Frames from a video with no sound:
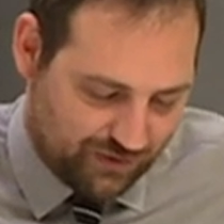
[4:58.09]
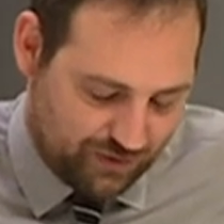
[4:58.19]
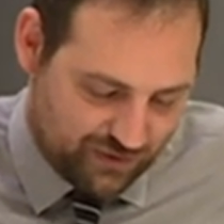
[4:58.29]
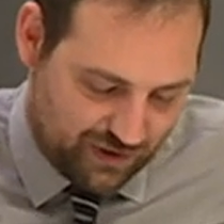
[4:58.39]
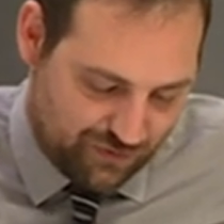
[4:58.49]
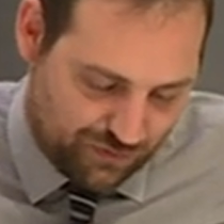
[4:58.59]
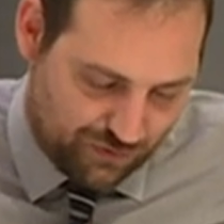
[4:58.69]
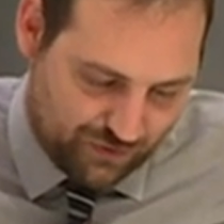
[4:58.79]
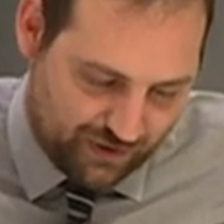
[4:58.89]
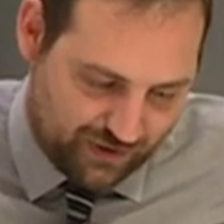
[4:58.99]
a, Don
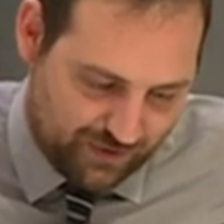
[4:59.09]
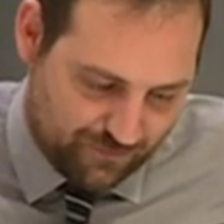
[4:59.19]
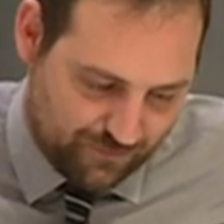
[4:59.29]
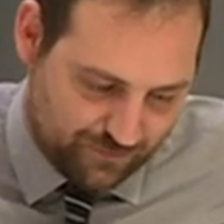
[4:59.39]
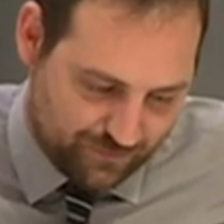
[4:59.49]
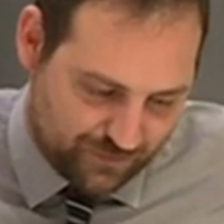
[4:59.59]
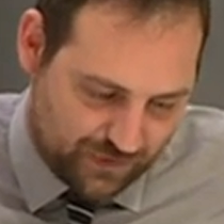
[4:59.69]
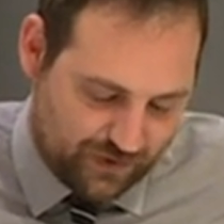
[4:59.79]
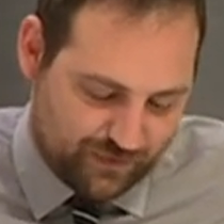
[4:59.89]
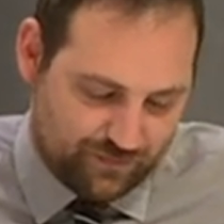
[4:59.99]
Stefano, ehm,
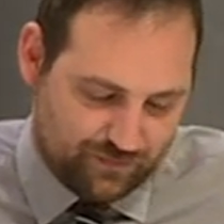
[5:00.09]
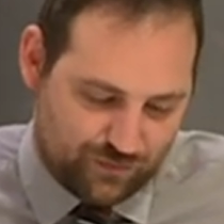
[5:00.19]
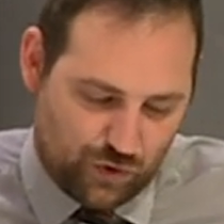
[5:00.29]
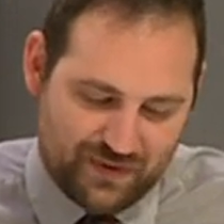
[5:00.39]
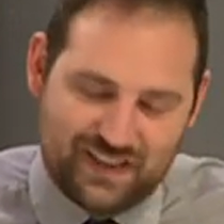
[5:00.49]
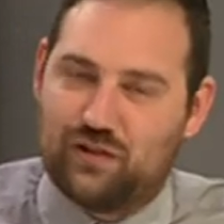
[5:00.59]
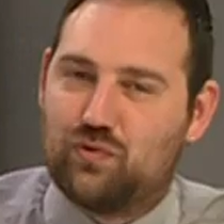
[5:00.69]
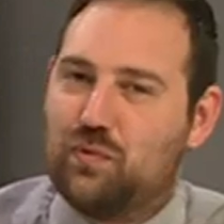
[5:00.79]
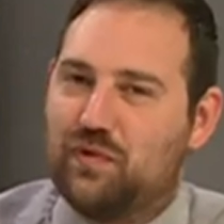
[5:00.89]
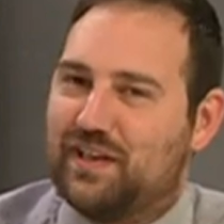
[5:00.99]
come sta la
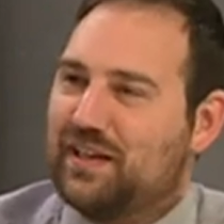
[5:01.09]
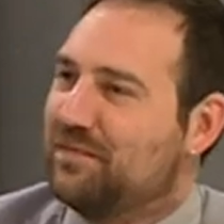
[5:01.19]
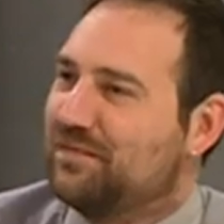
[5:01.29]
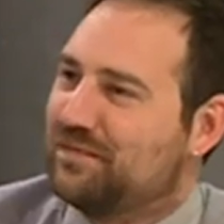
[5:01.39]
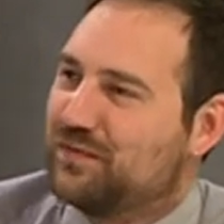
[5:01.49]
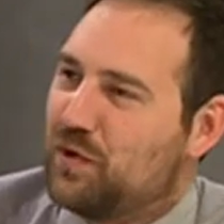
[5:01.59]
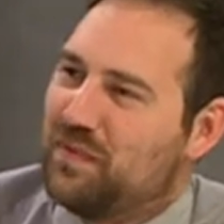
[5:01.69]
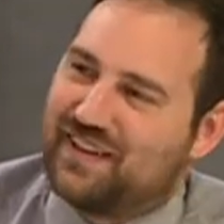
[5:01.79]
sua comunità? Come la